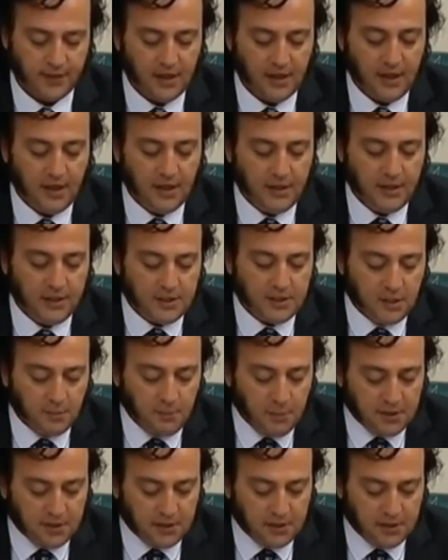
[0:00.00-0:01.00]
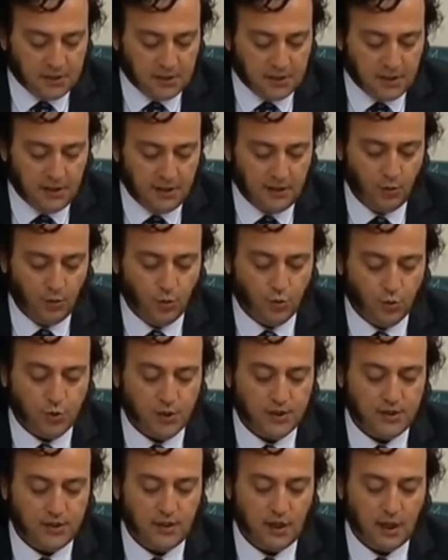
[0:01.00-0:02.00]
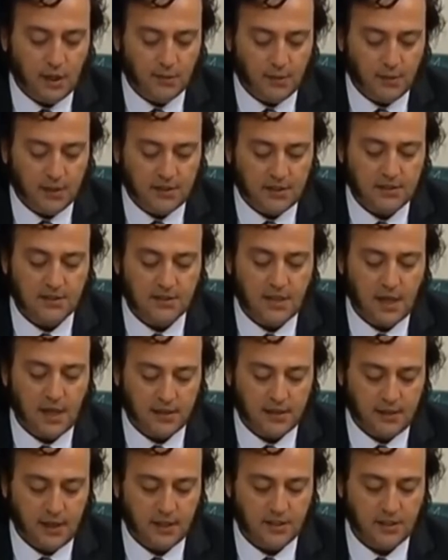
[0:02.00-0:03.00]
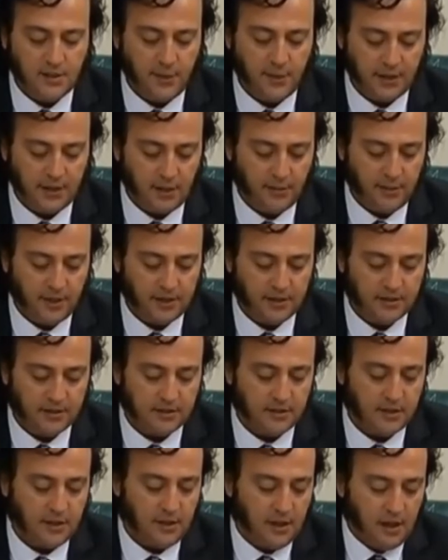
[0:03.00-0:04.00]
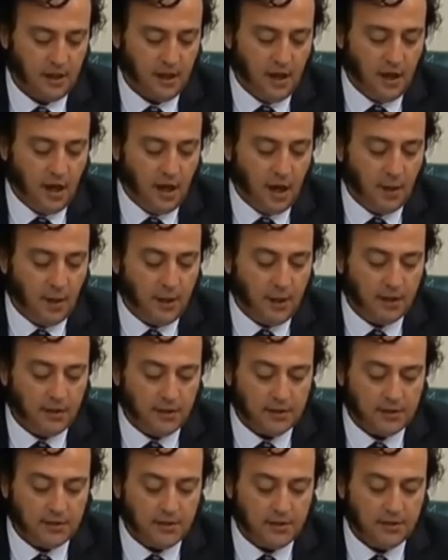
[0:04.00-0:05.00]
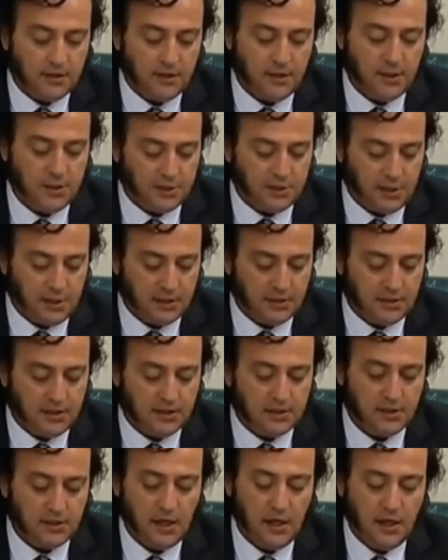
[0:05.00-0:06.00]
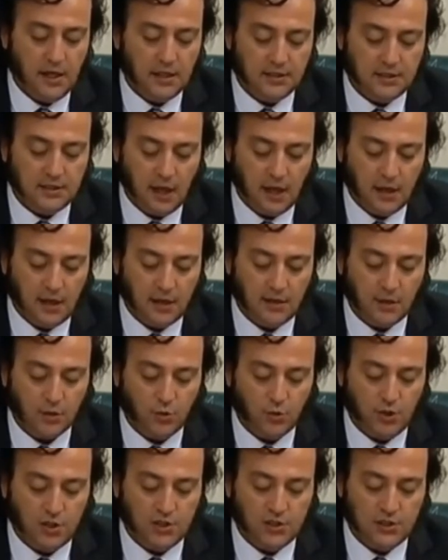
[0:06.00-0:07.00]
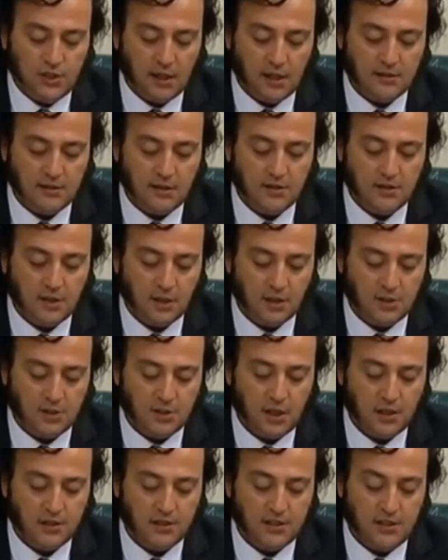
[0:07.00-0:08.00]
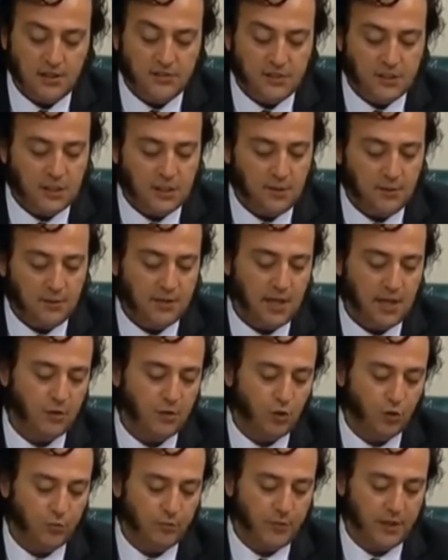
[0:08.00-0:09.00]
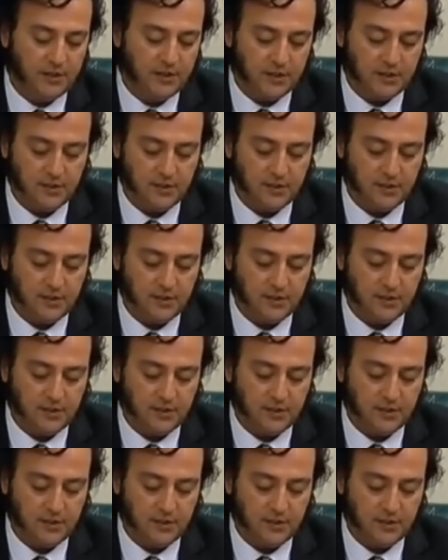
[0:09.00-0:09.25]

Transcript: İşin bitince ücretini almak için saatlerce beklemektir. Hamallıktır, işçiliktir, tarlada güneşin altında çalışan çiftçi gibi ter dökmektir.